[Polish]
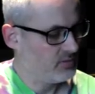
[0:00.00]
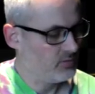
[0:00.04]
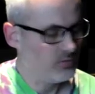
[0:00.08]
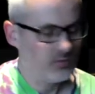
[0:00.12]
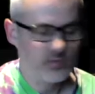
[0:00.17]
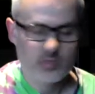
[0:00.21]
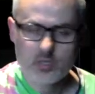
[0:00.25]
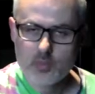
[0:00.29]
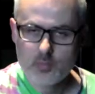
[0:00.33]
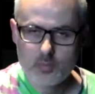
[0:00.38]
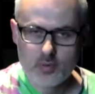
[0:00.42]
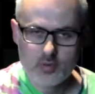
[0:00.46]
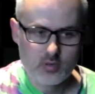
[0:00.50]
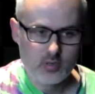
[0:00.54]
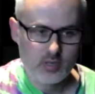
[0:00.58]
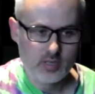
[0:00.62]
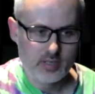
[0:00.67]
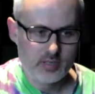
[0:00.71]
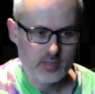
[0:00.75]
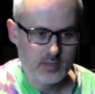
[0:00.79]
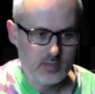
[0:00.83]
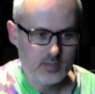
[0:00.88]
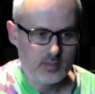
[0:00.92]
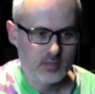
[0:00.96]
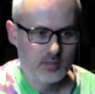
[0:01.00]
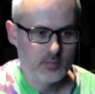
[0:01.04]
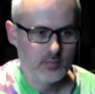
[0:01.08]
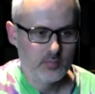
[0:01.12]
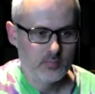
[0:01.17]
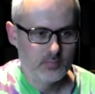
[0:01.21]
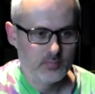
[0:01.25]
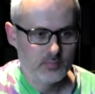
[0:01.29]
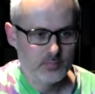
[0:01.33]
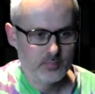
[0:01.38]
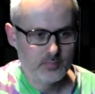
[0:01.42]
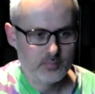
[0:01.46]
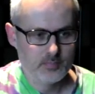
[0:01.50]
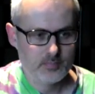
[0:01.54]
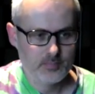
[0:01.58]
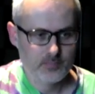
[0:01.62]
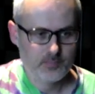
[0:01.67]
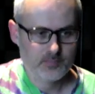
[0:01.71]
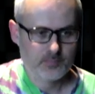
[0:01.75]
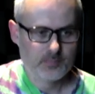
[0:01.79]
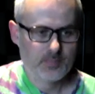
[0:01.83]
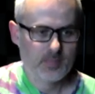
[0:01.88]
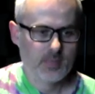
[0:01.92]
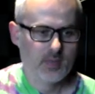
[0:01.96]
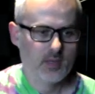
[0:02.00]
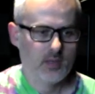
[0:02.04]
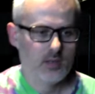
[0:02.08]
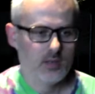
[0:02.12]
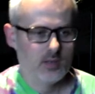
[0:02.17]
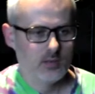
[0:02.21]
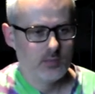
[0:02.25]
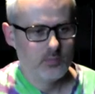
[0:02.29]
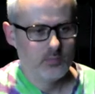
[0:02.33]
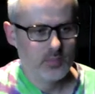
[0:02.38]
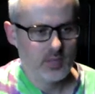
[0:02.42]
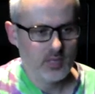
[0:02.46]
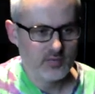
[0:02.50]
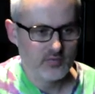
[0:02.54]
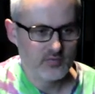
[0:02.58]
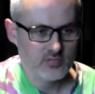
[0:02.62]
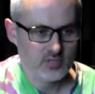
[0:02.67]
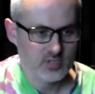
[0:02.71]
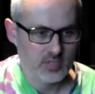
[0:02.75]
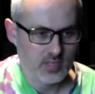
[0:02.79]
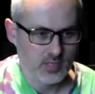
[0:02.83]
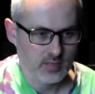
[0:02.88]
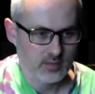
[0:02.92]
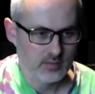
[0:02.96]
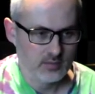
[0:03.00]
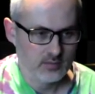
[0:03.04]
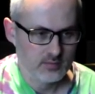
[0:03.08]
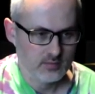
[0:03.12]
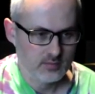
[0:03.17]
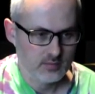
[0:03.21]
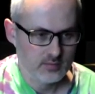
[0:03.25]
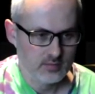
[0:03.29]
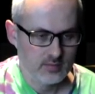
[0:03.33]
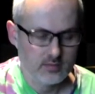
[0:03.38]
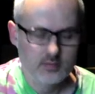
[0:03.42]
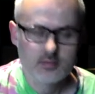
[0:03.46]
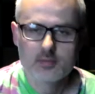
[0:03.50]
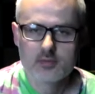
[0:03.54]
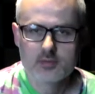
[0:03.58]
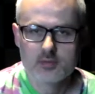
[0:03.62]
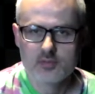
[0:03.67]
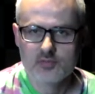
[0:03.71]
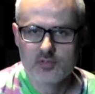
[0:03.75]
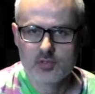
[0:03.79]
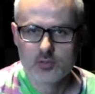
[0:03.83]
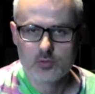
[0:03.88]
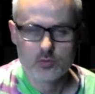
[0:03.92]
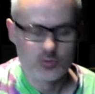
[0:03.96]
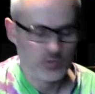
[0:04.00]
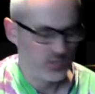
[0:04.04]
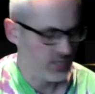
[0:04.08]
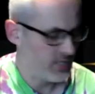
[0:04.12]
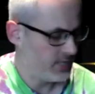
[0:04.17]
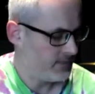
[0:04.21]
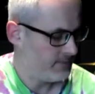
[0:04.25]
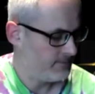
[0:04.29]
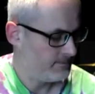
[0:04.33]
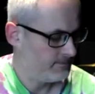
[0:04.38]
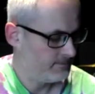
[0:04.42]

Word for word: trójki po kolei. Pierwsza, dwie duże.